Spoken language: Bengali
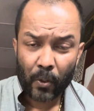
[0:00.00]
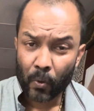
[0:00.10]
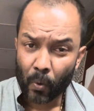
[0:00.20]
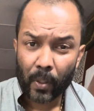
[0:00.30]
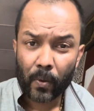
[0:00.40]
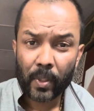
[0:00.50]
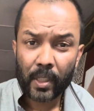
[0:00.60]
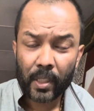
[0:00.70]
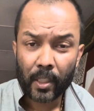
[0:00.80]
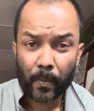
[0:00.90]
দোয়া করি
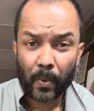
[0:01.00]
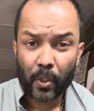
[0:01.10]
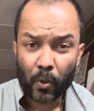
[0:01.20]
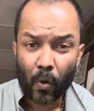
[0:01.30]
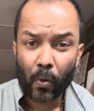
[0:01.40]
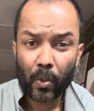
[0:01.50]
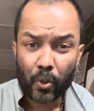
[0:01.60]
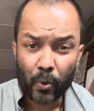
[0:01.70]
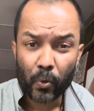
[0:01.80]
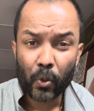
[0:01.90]
যে আপনারা সকলেই
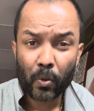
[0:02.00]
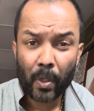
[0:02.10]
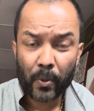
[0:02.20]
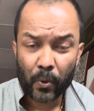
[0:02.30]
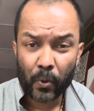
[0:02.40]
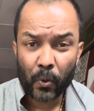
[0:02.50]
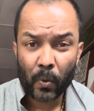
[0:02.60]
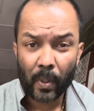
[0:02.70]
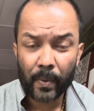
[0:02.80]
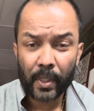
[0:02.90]
সুন্দরভাবে
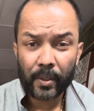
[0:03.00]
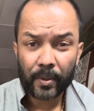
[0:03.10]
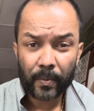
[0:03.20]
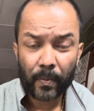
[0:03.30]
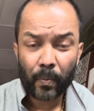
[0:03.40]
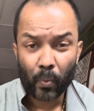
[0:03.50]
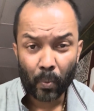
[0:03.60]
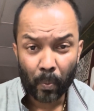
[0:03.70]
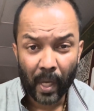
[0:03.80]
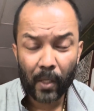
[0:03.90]
সুষ্ঠুভাবে
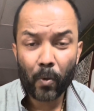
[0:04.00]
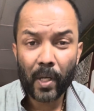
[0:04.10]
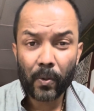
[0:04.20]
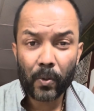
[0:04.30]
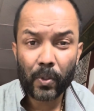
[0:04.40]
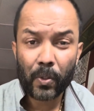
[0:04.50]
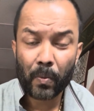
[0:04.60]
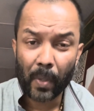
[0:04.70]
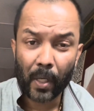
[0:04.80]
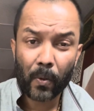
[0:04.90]
ভালো মানুষ
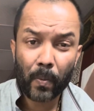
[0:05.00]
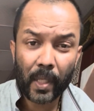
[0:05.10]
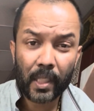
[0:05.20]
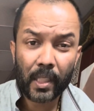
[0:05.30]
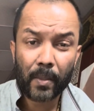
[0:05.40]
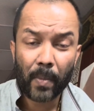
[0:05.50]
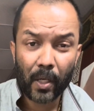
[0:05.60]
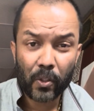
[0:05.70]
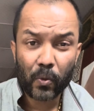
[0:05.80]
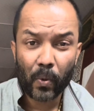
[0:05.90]
ভালো মালিক ভালো
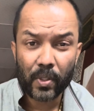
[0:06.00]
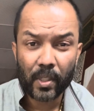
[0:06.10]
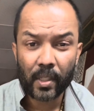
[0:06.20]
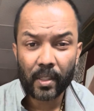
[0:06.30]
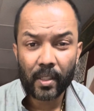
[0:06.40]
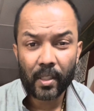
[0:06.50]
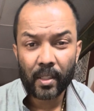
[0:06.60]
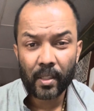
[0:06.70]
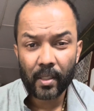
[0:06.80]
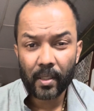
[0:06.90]
স্পন্সার
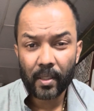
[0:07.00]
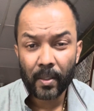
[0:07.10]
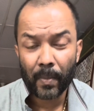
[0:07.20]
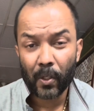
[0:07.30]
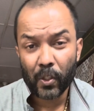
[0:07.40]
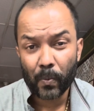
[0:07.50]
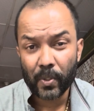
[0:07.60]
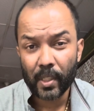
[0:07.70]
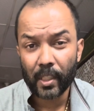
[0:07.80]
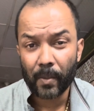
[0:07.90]
ভালো
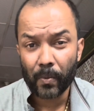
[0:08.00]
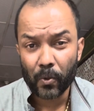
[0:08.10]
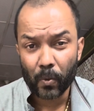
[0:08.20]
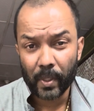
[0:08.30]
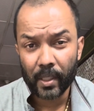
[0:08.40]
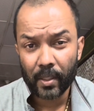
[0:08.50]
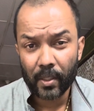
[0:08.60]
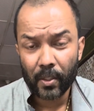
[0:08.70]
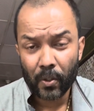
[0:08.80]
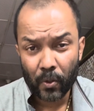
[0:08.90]
স্পন্সার দিকে আপনারা জমা দেন
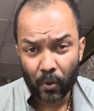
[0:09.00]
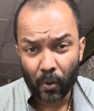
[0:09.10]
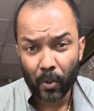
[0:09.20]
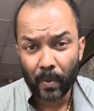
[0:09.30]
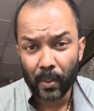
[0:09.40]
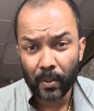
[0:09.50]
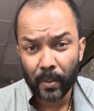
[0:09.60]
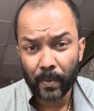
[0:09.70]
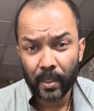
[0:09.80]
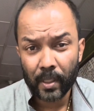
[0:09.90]
সকলে ভালো
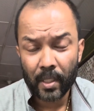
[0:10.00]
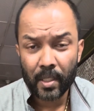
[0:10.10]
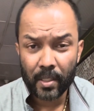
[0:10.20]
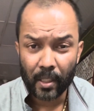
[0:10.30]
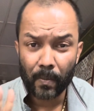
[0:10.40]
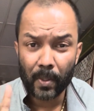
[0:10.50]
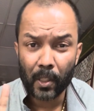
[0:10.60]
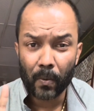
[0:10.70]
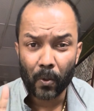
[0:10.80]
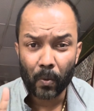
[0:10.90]
থাকবেন সালাম
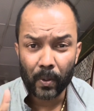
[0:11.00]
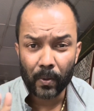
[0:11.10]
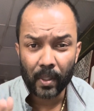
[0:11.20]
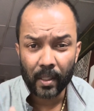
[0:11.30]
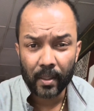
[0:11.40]
আলাইকুম রহমতুল্লাহ